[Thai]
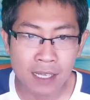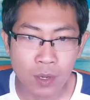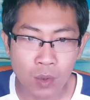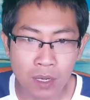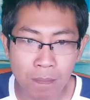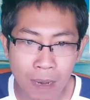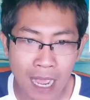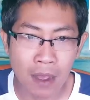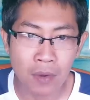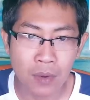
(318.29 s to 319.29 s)
ชโดหรือเป
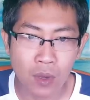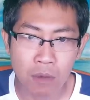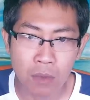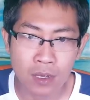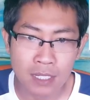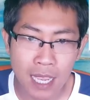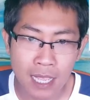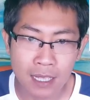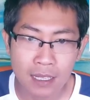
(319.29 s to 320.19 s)
ล่า น้องบอกใช่